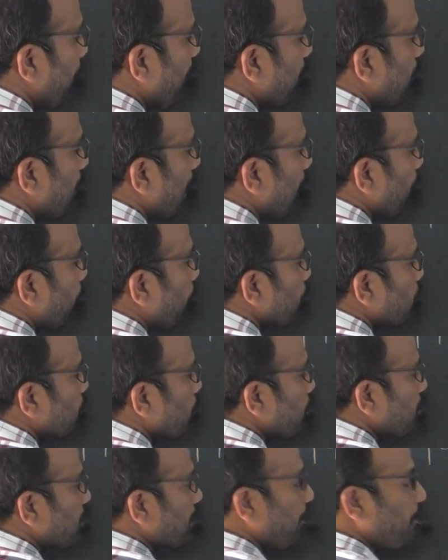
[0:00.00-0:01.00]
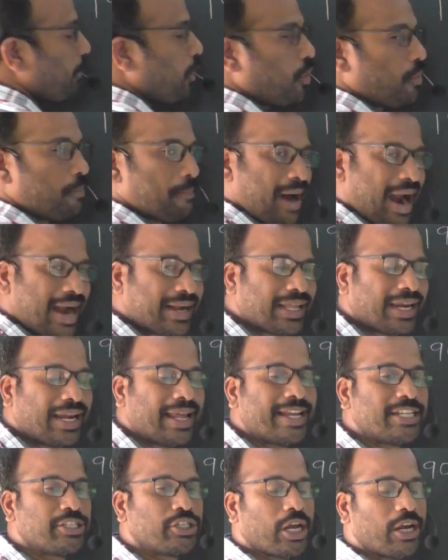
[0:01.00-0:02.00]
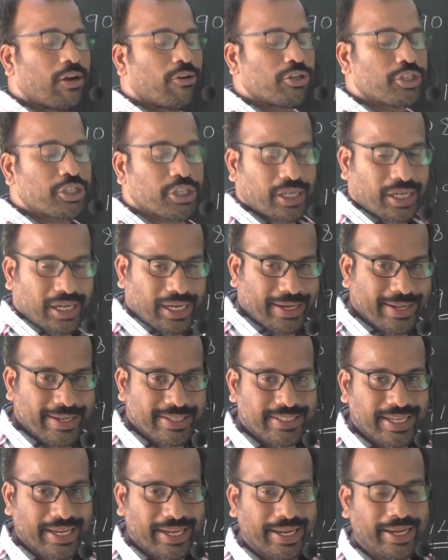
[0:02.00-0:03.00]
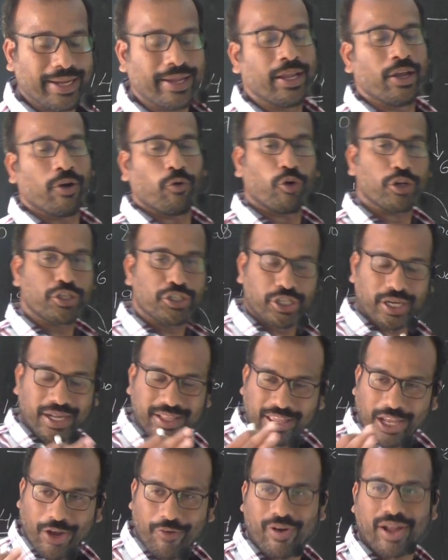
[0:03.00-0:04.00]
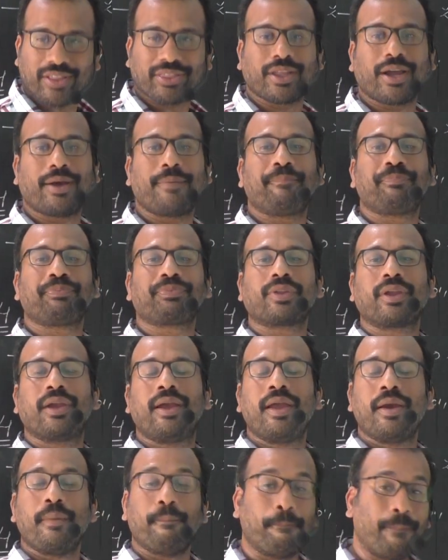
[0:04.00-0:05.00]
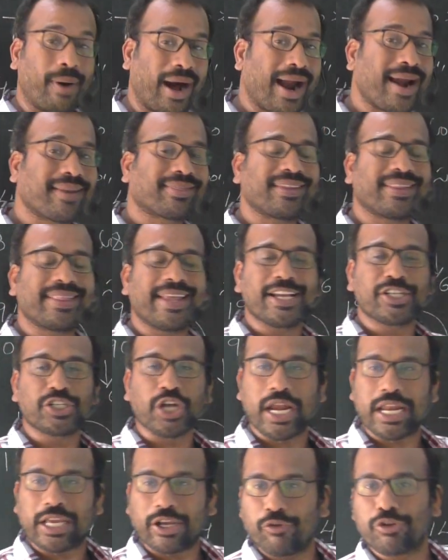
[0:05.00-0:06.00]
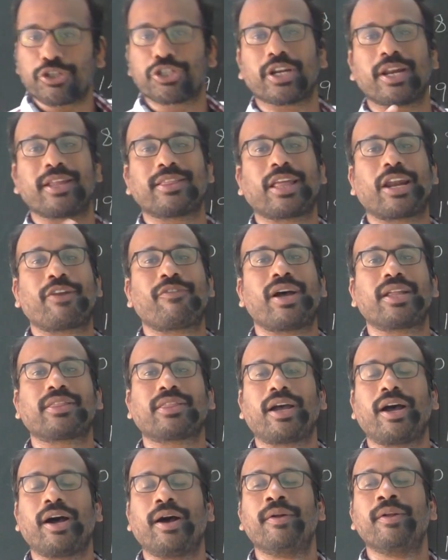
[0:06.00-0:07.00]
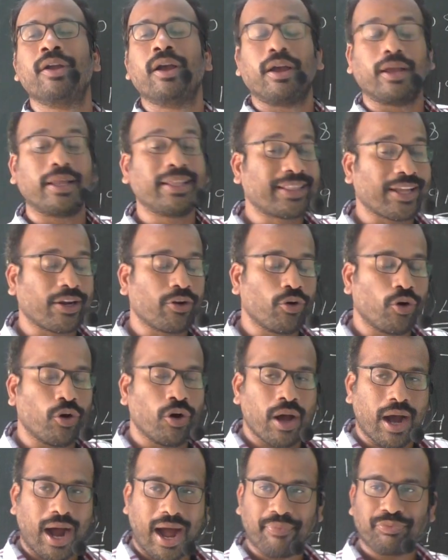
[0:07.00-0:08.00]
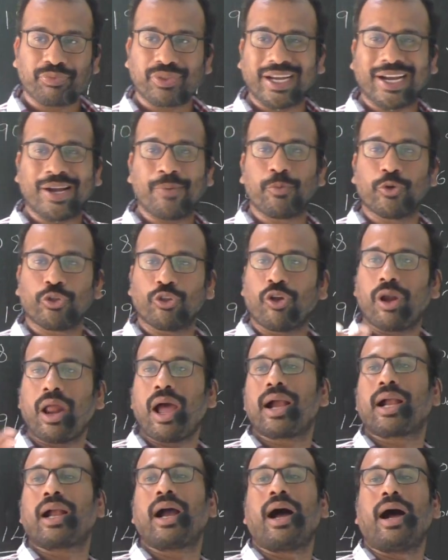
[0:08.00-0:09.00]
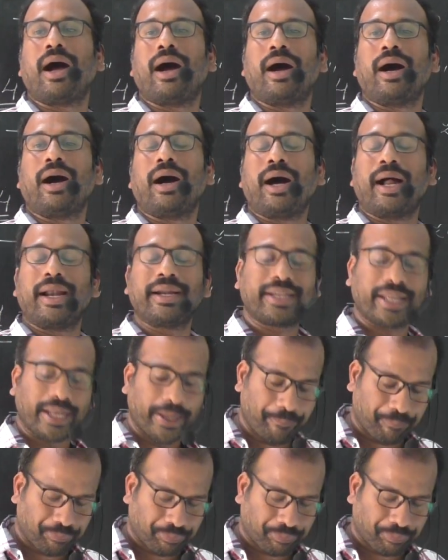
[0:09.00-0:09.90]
పద్నాలుగో సంవత్సరంలో మాండలే జైలు నుంచి రిలీజ్ అయ్యి వచ్చిన తర్వాత భారతదేశానికి వచ్చిన తర్వాత ఇతను అంతకు ముందులాగా అంటే